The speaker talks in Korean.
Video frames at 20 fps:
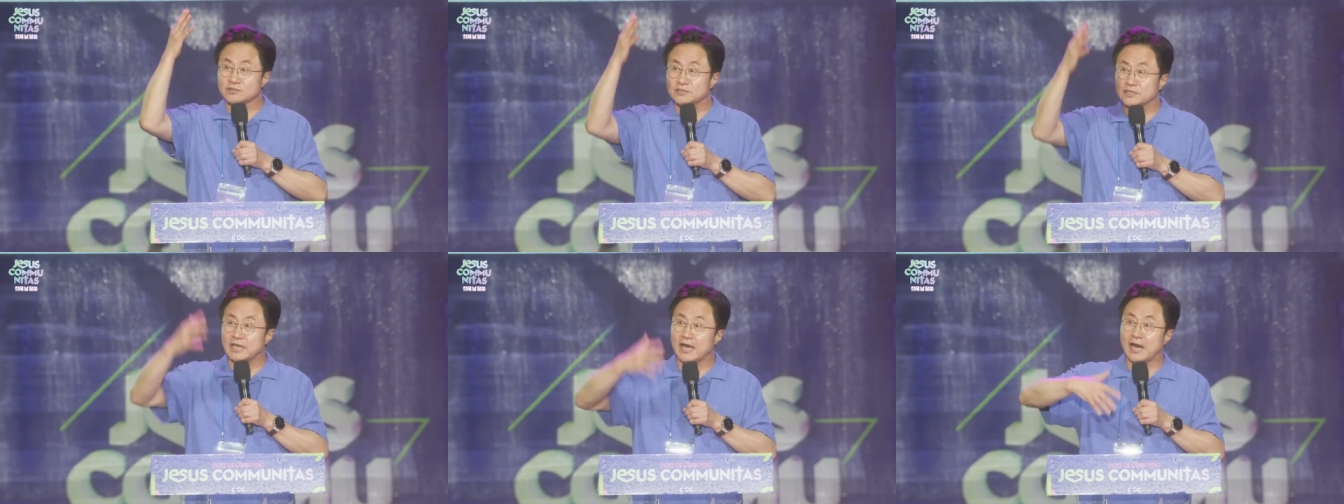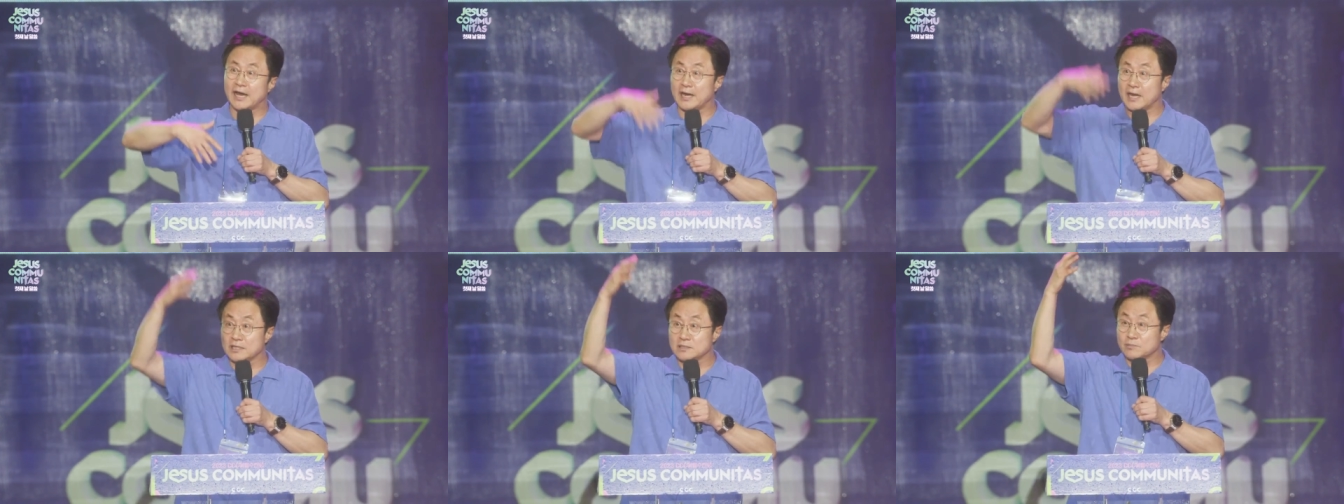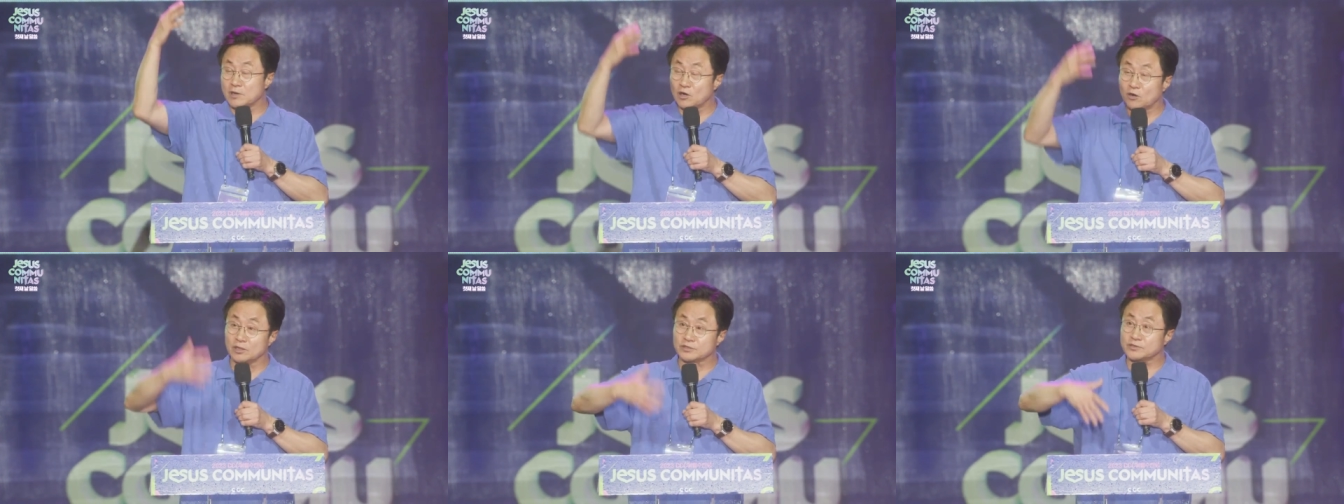그게
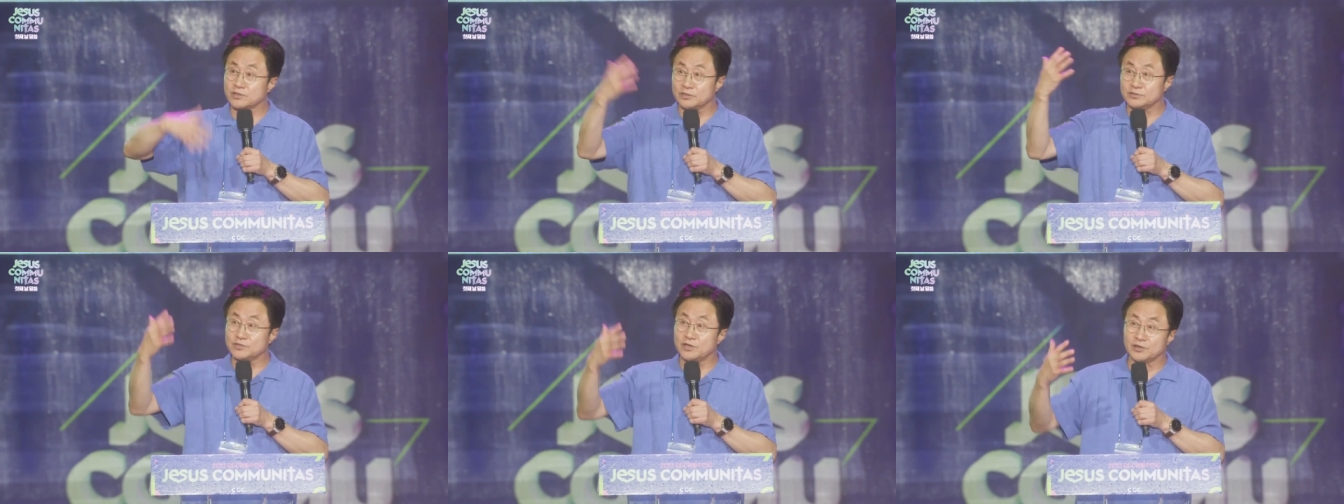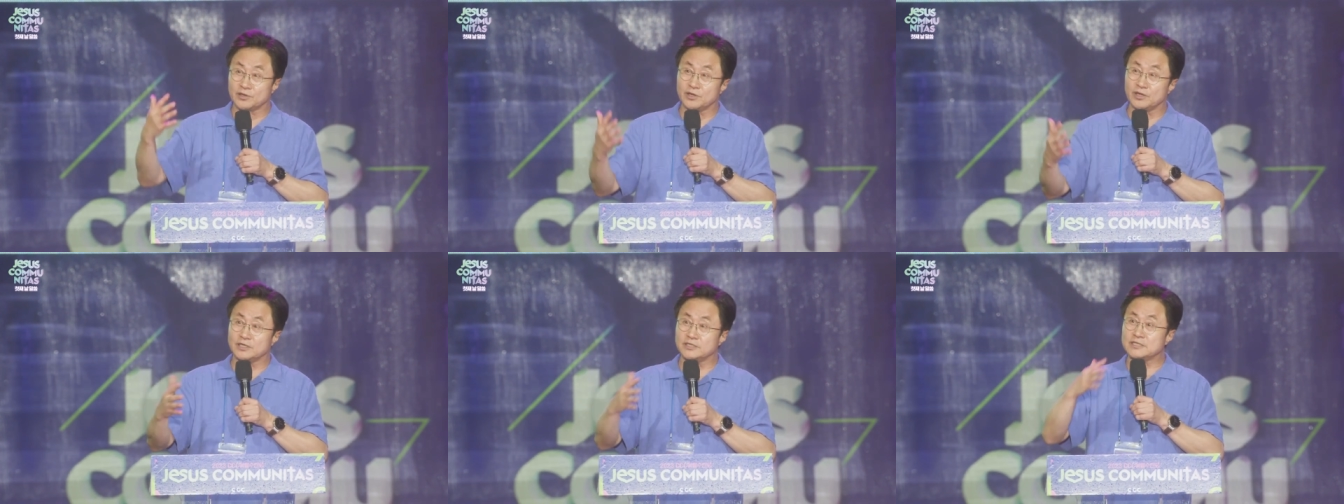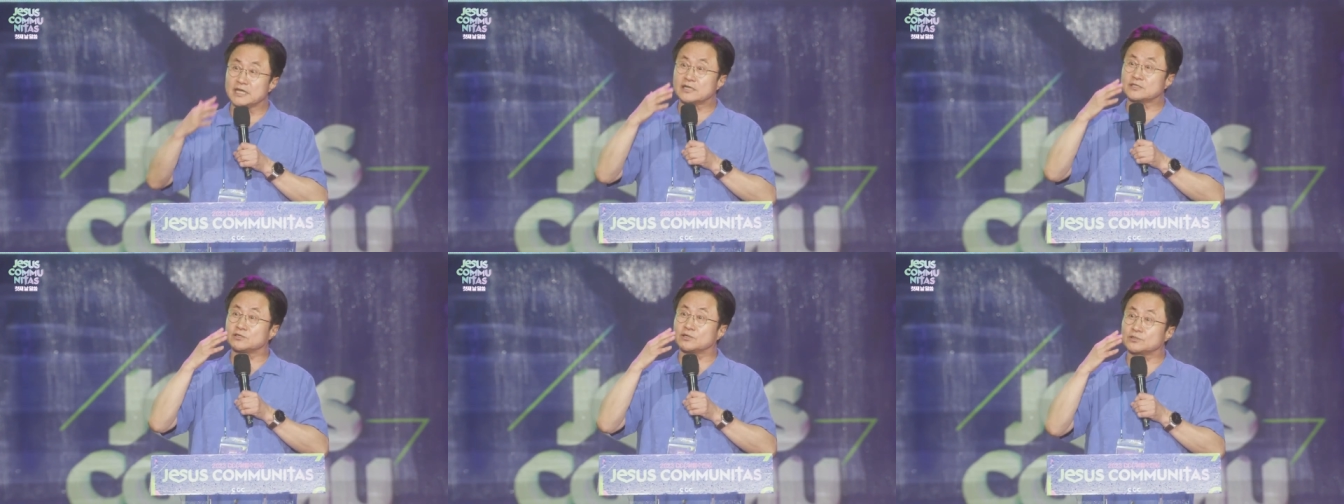하나님하고 어떤 연결이
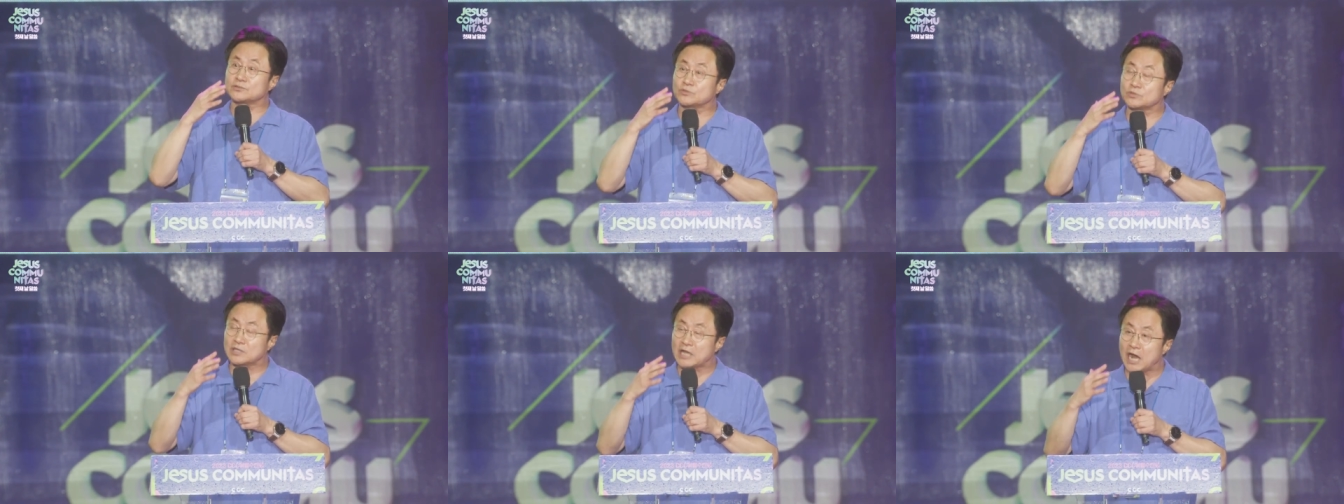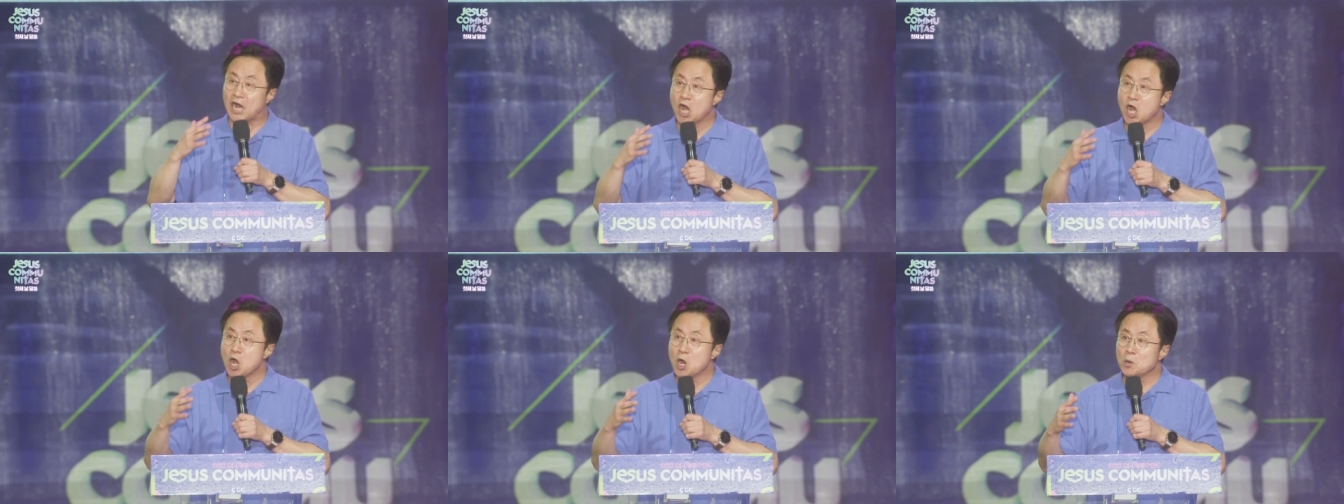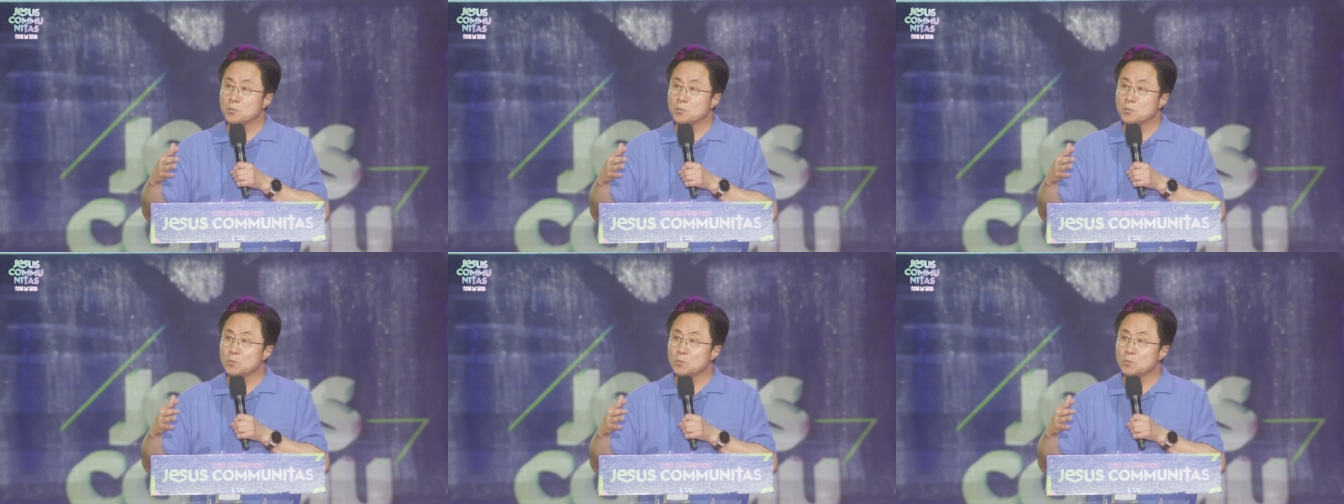있냐 그것도 다